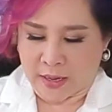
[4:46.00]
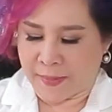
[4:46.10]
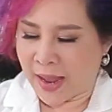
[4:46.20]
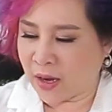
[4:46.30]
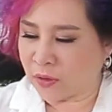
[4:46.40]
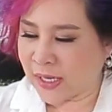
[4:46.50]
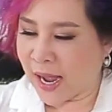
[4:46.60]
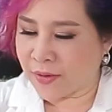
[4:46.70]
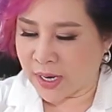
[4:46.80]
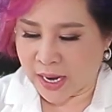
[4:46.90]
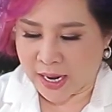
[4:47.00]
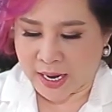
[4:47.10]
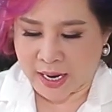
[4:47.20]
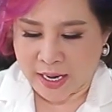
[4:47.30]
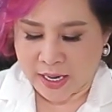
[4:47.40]
แป้งข้าวเจ้านะคะ
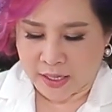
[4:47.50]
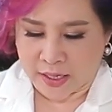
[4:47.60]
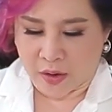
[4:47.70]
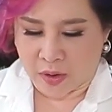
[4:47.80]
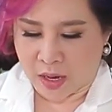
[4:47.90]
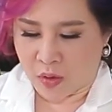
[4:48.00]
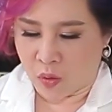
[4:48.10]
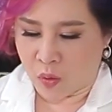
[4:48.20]
เดี๋ยวเรา